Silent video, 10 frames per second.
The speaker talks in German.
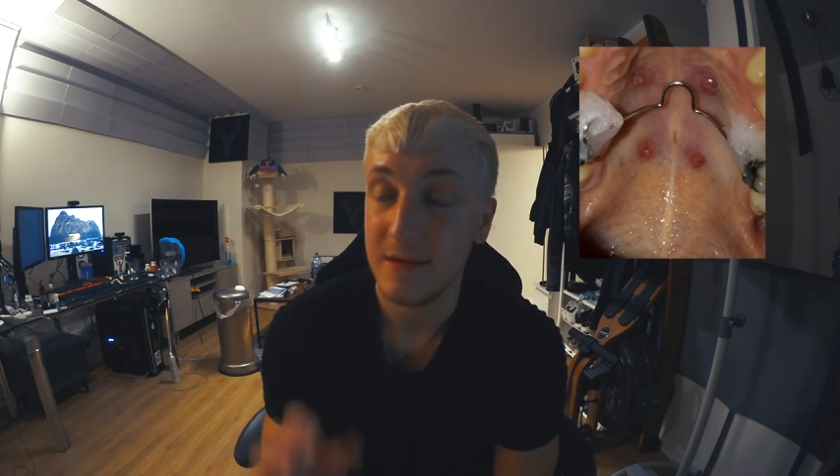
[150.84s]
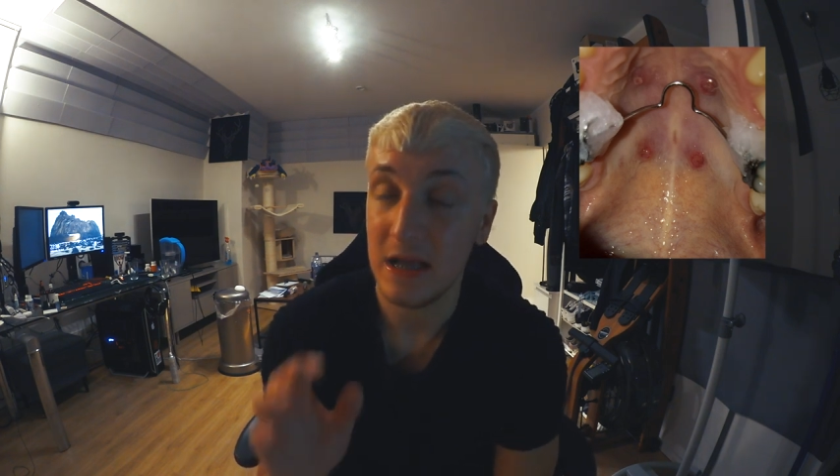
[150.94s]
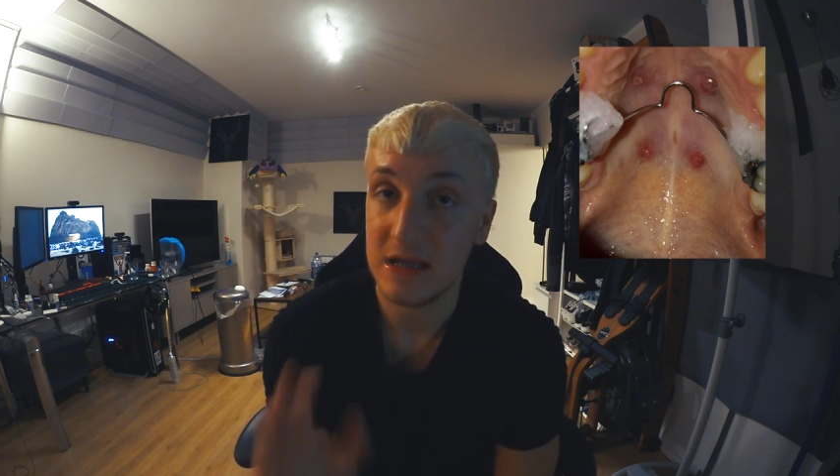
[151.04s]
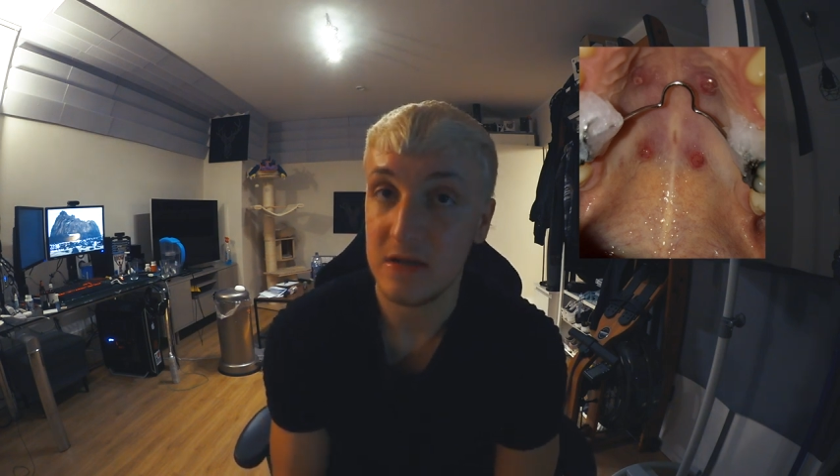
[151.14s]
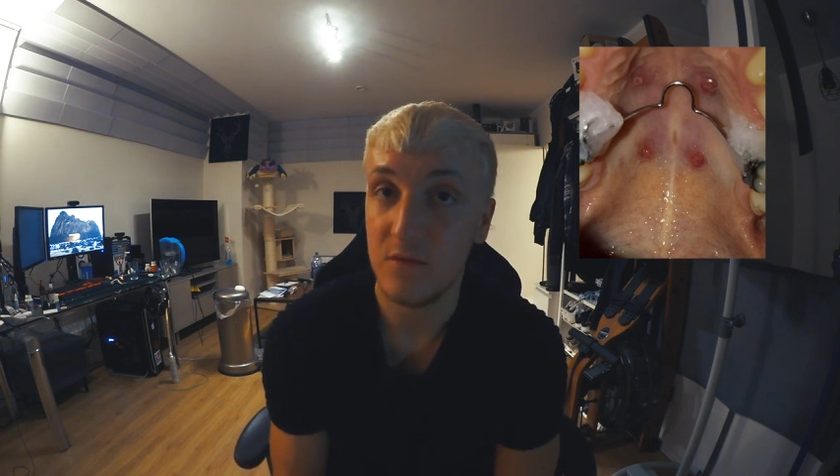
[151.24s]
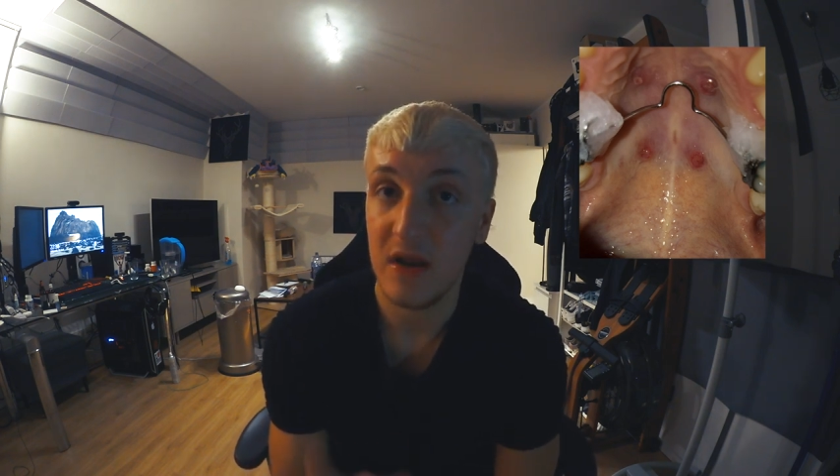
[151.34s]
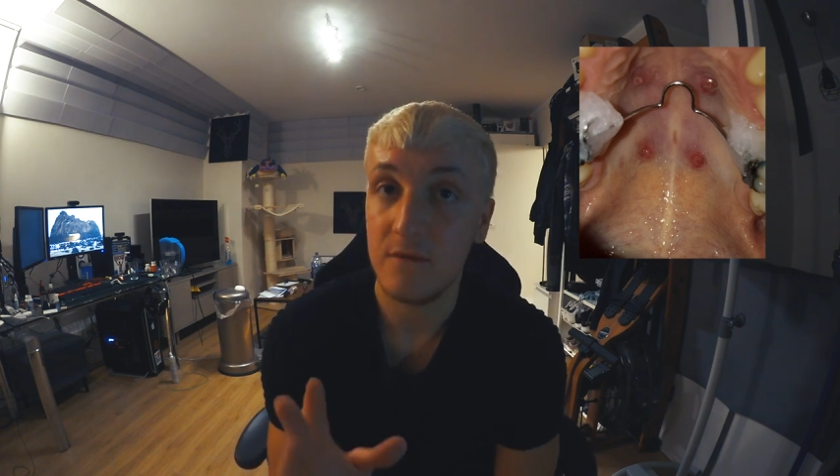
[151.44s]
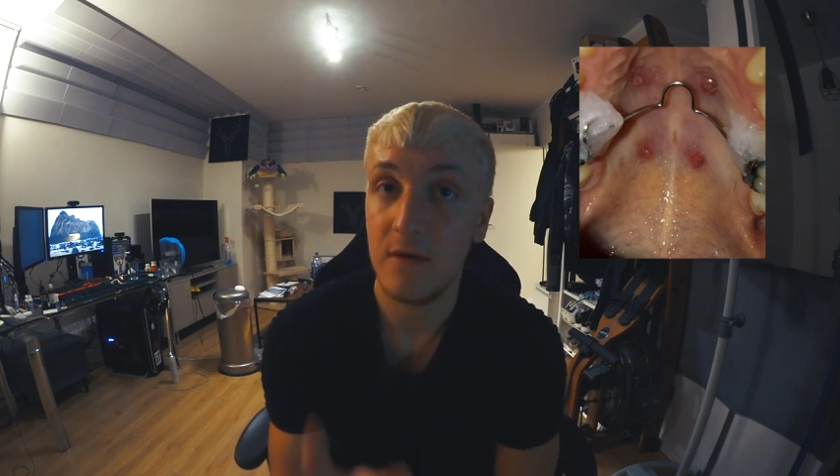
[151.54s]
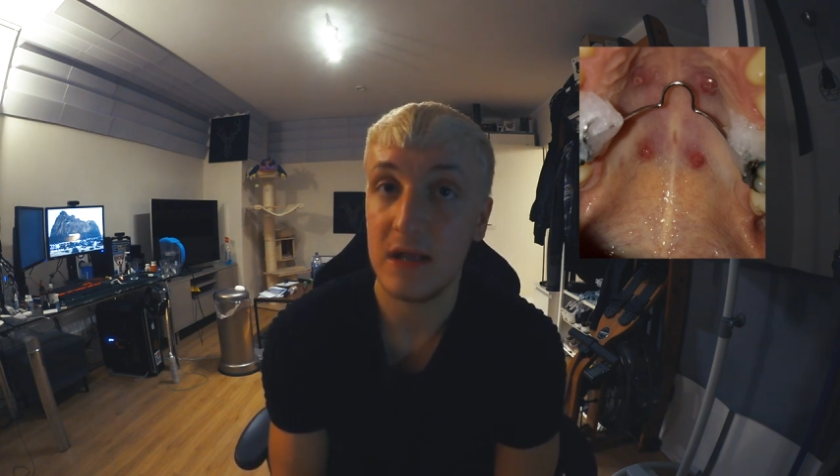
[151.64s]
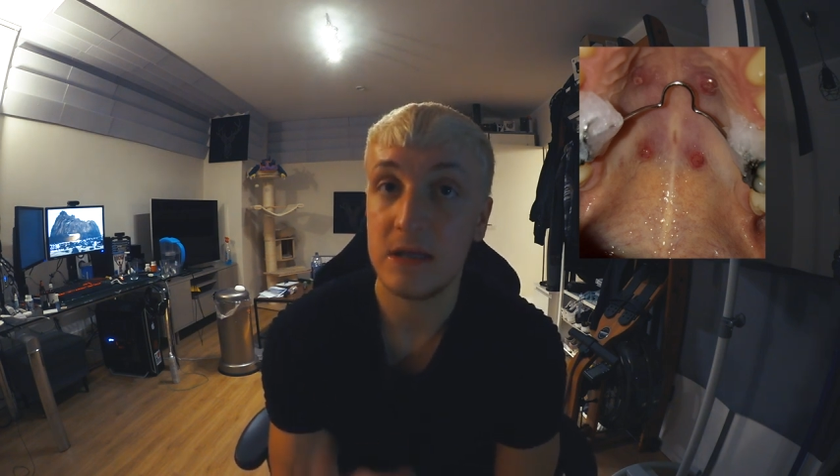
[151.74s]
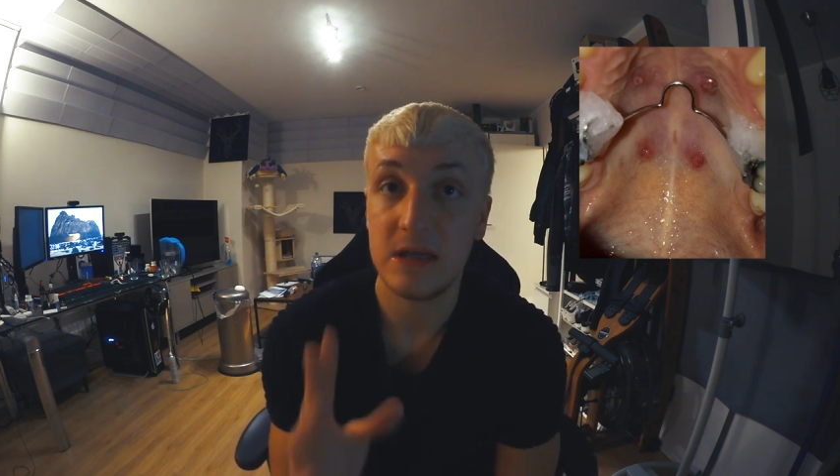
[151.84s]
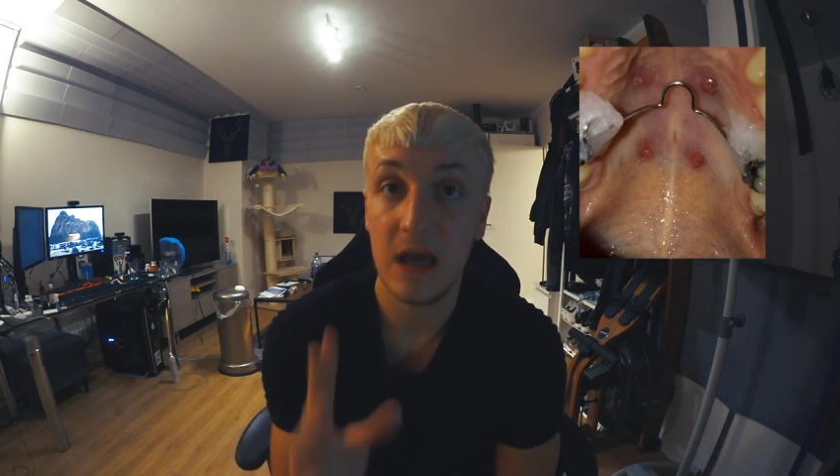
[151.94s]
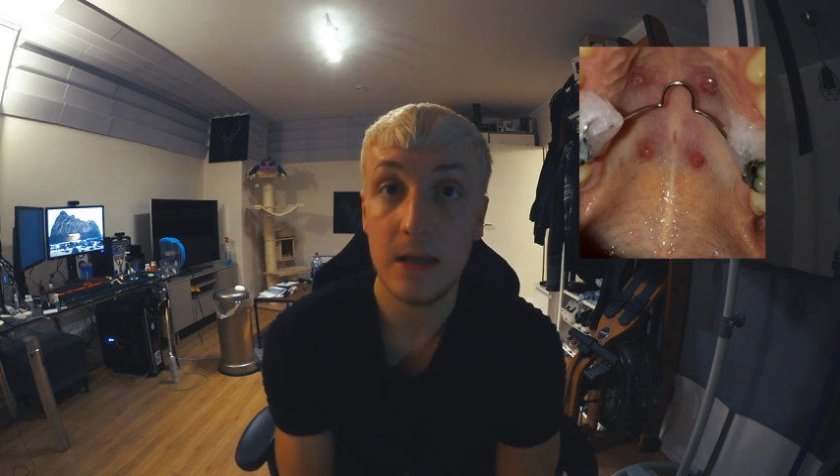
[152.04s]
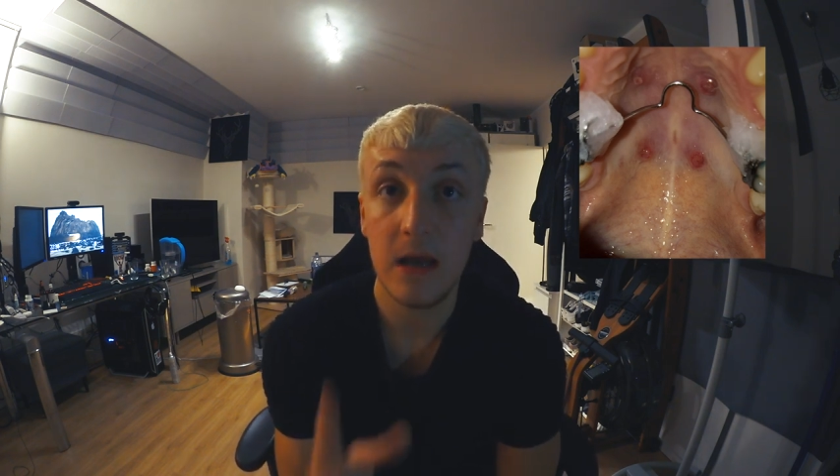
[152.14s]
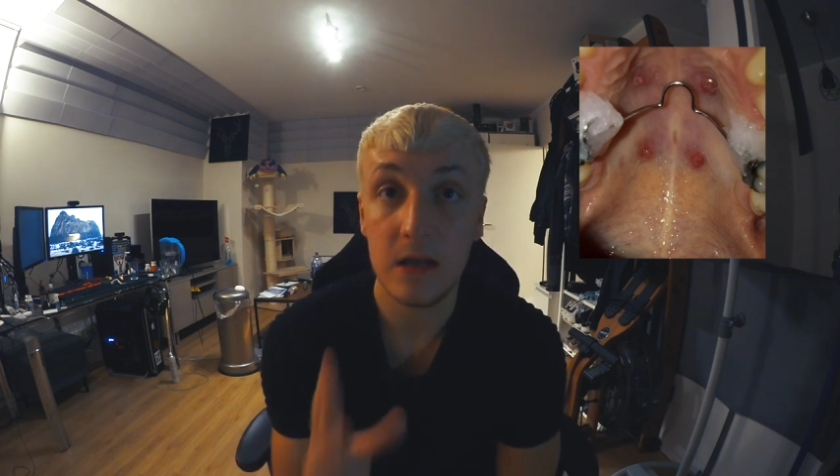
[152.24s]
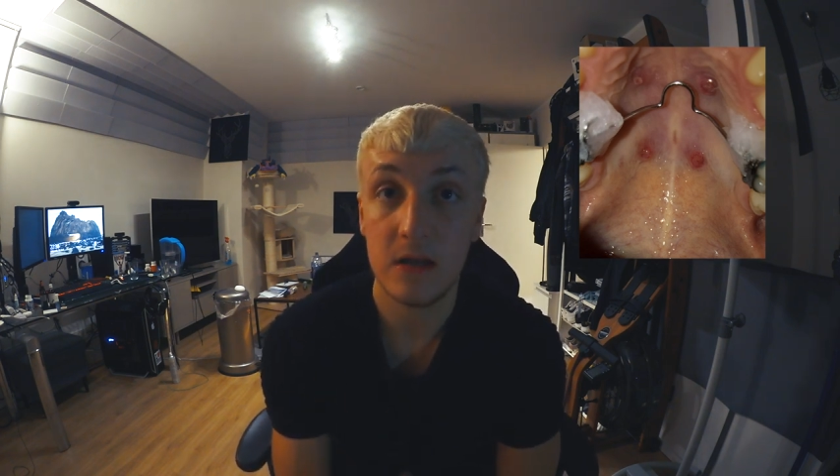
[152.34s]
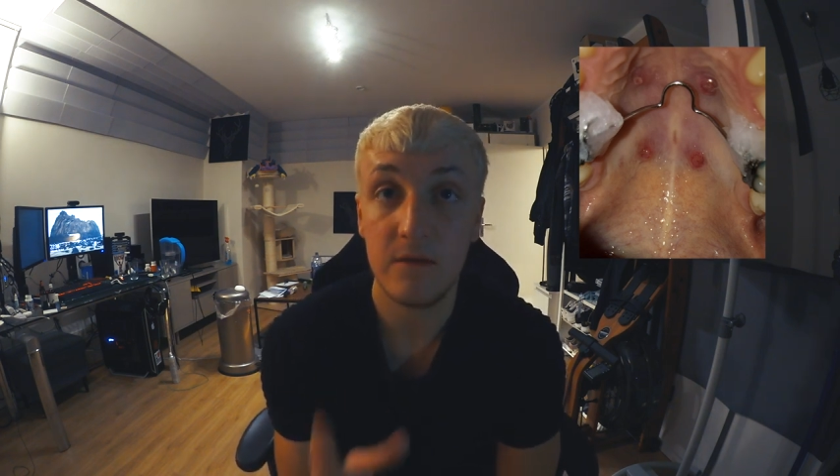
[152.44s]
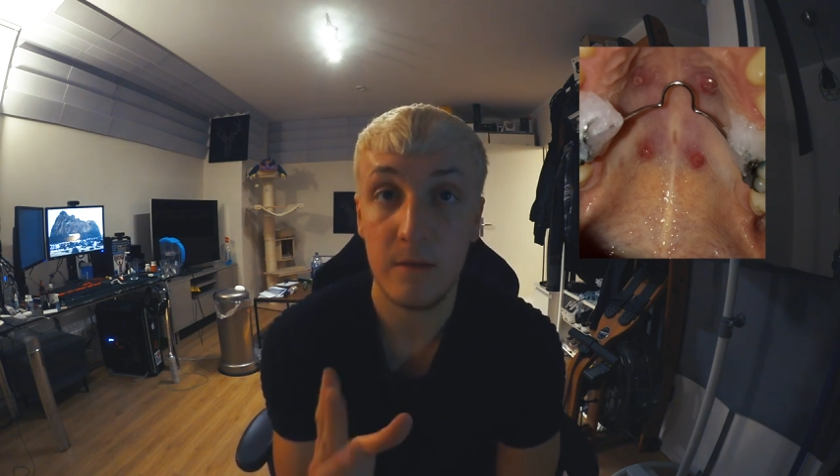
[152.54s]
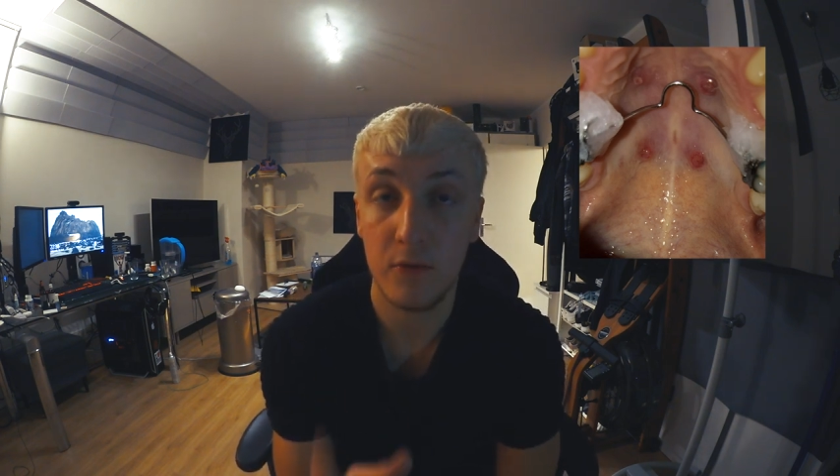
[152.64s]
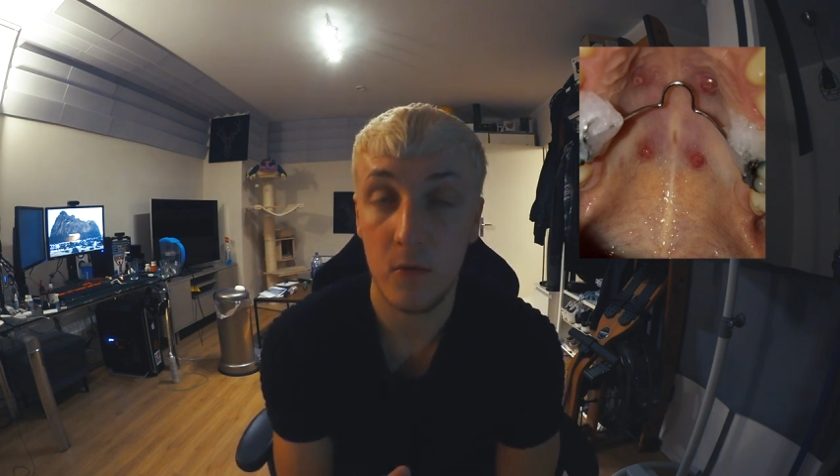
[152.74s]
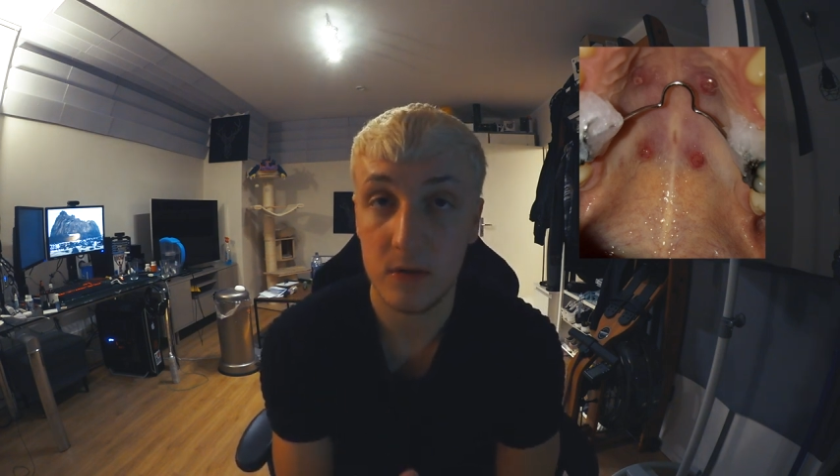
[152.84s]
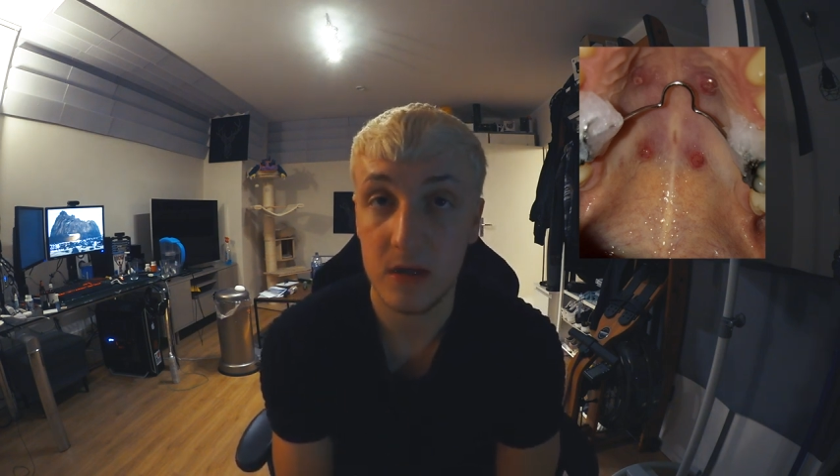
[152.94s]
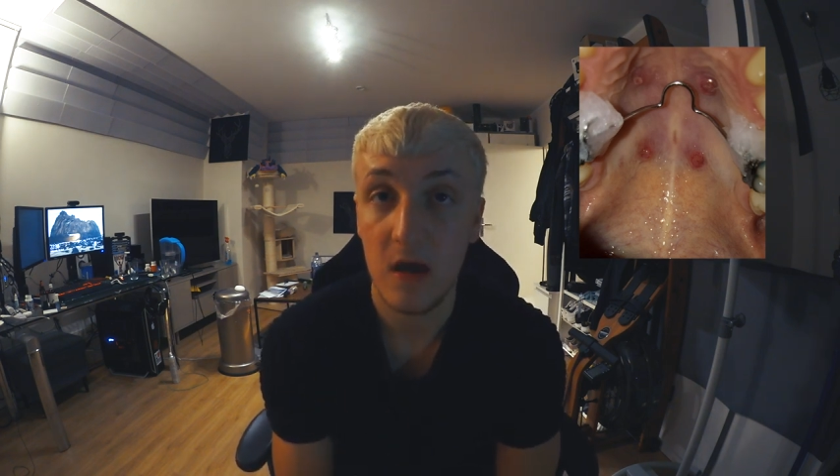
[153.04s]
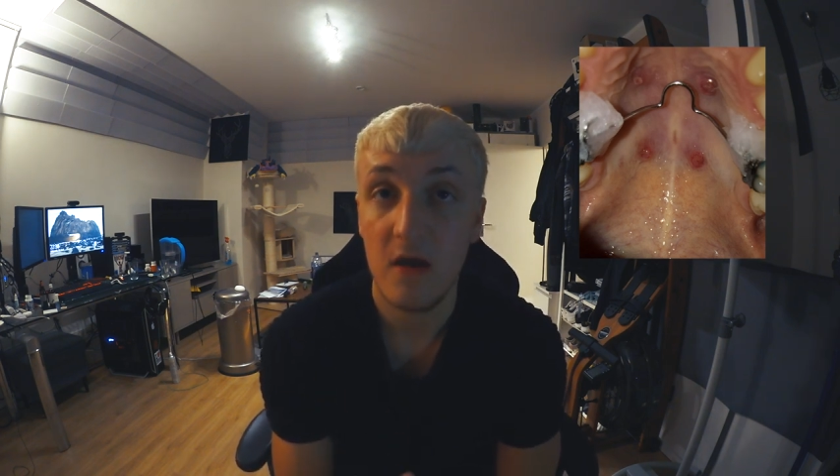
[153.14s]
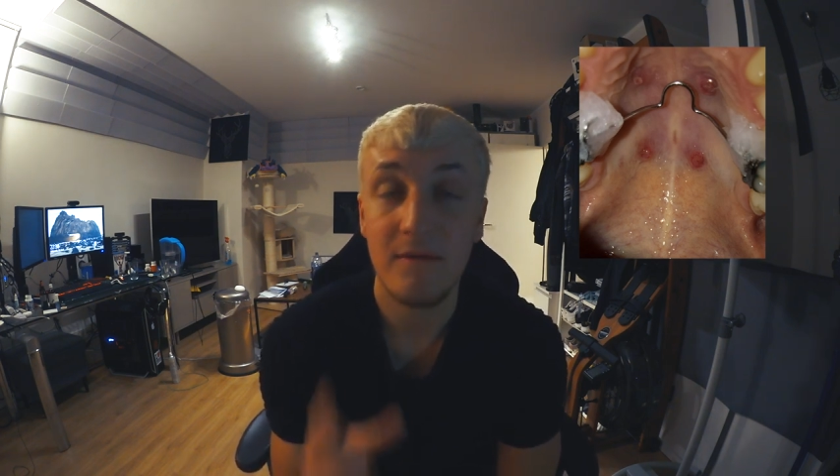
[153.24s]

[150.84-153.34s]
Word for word: das ist auf jeden Fall ein sehr negativer Punkt.